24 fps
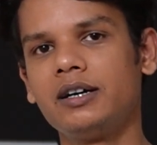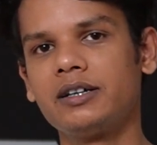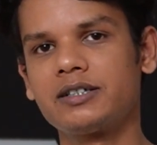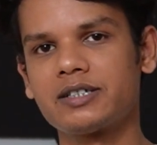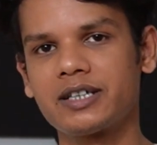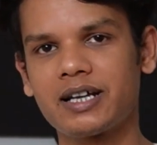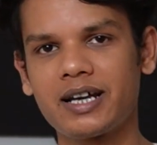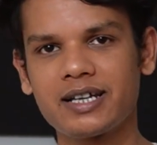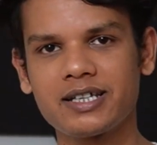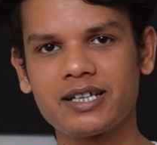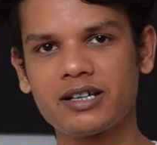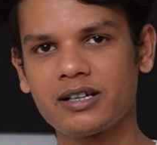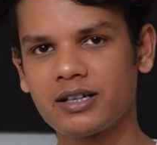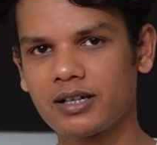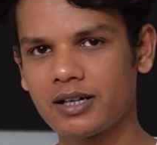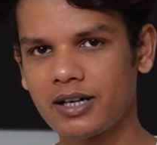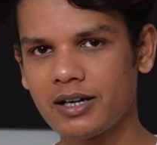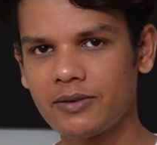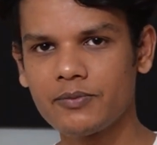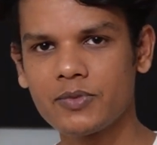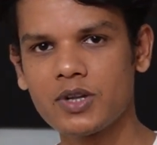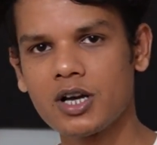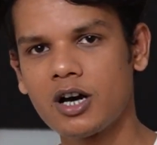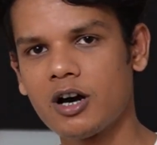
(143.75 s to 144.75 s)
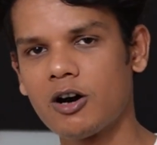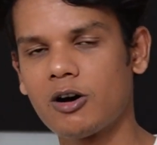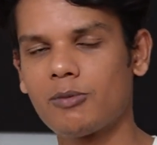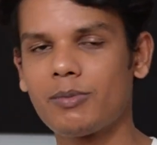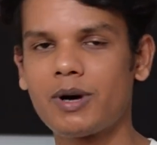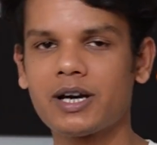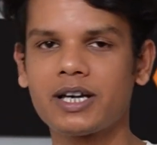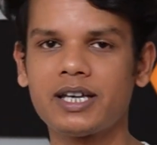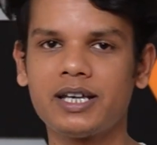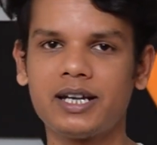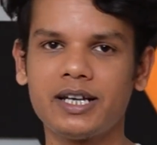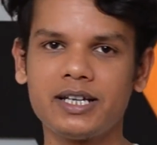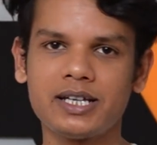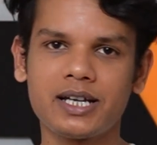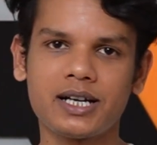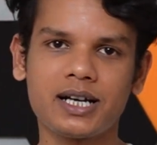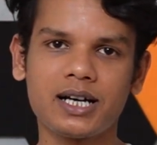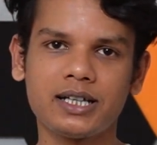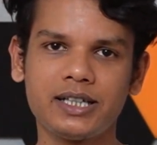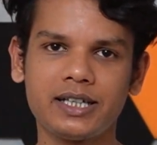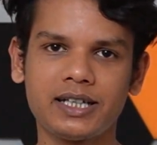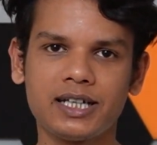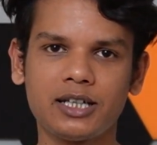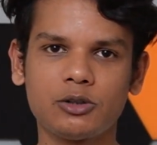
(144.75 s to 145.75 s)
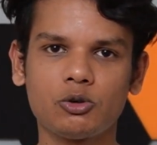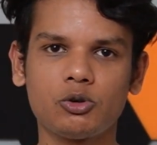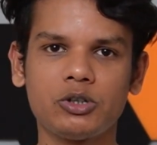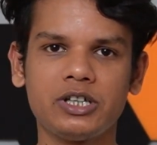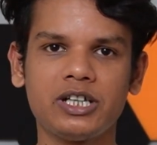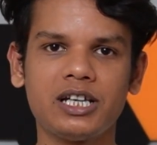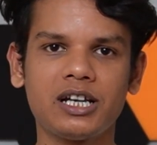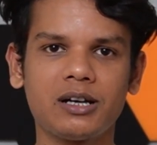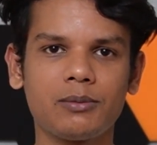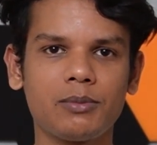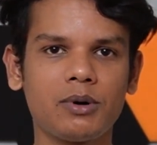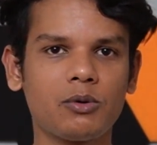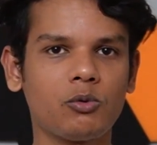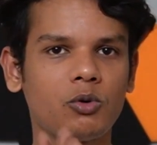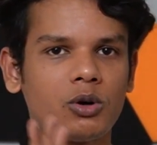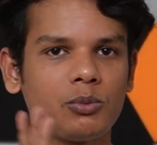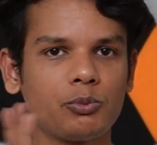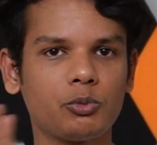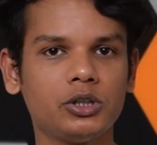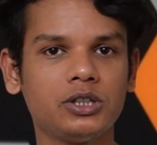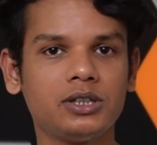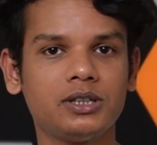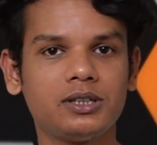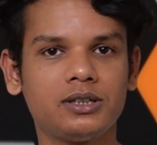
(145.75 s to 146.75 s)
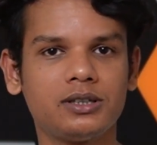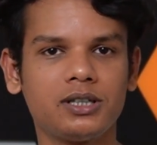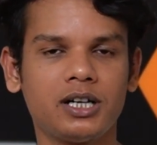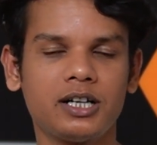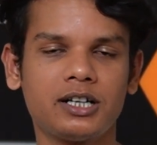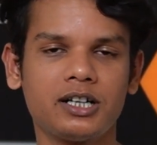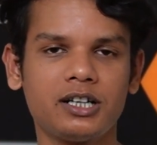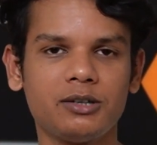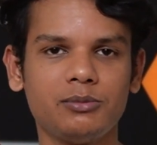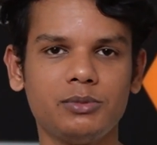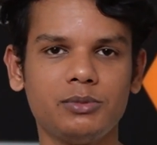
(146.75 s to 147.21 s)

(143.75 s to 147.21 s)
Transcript: सेनाइजर का और बाकी रेजर का देखें तो ये वन पॉइंट थ्री मीटर के